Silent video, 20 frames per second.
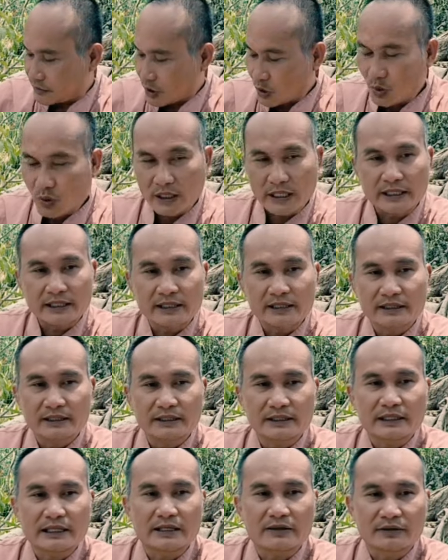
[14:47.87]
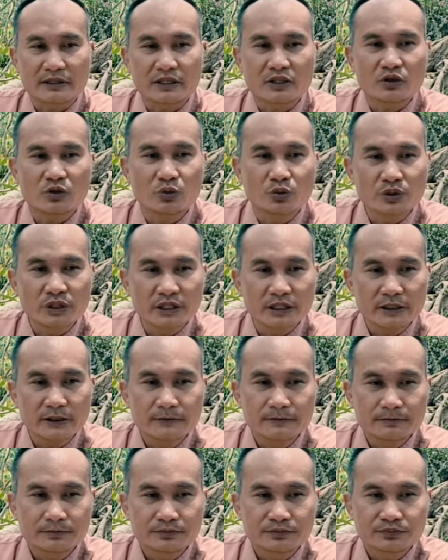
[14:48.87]
tu hành á, thì cần phải có ngũ giới
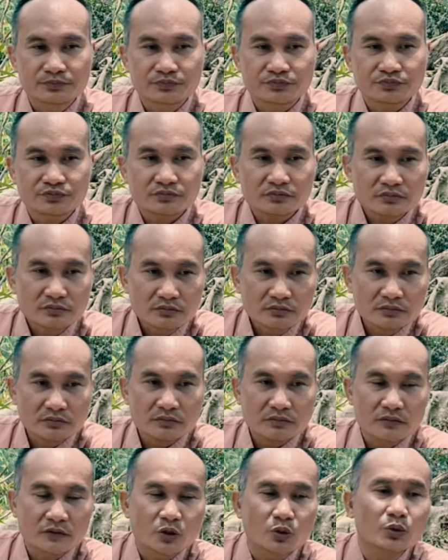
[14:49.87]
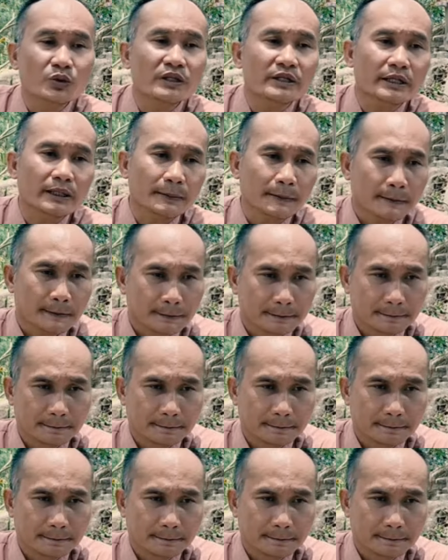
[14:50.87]
ngũ giới cấm